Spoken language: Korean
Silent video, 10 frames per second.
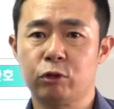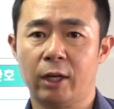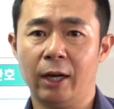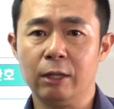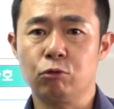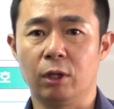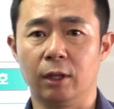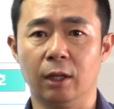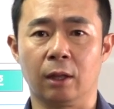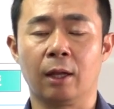투자를 할 수
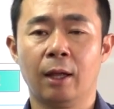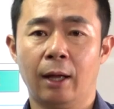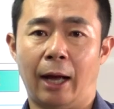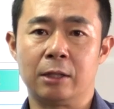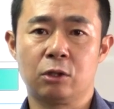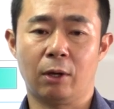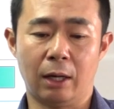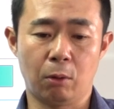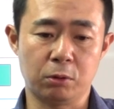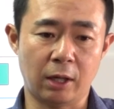있는
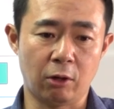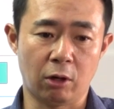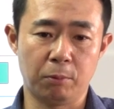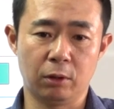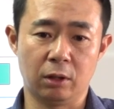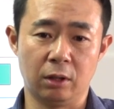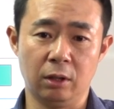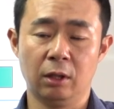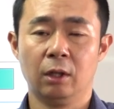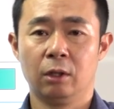안전한 곳에
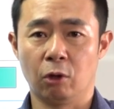여러분들을